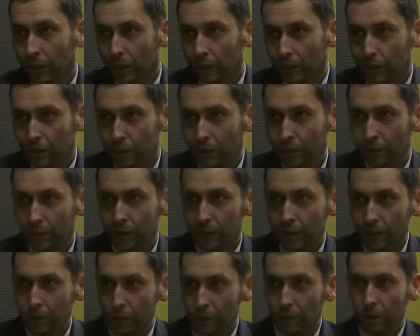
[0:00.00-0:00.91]
E, to
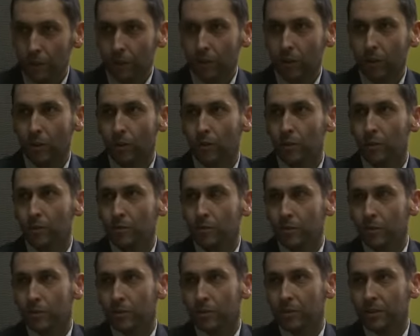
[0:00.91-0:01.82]
znaczy no,
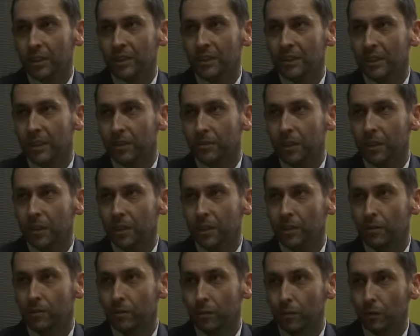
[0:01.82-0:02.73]

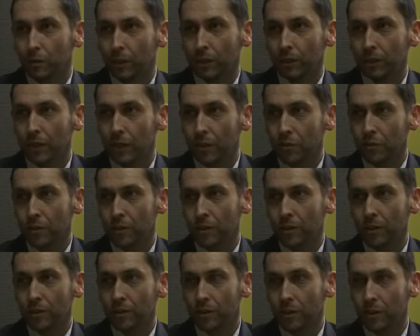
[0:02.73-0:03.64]
zestawienie dwóch
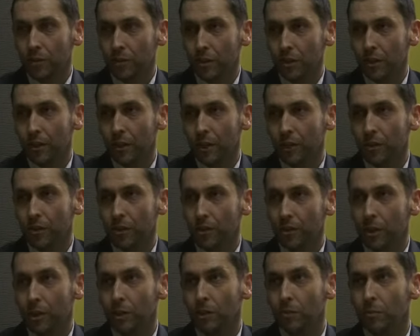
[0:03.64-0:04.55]
naszych, to znaczy jednego
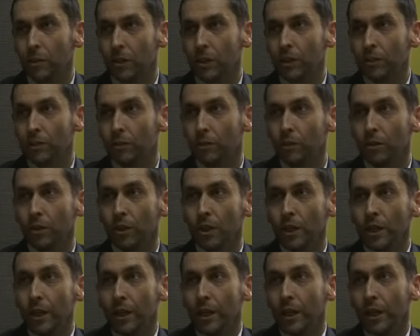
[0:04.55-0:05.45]
naszego błędu,
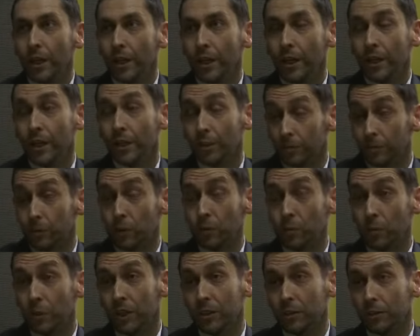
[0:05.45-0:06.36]
e,
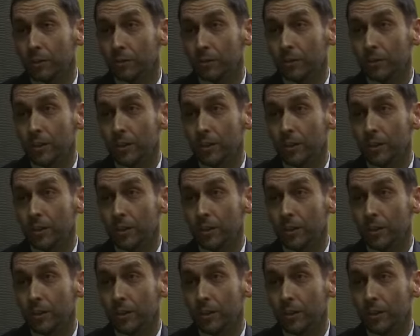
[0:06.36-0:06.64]
dwóch błędów.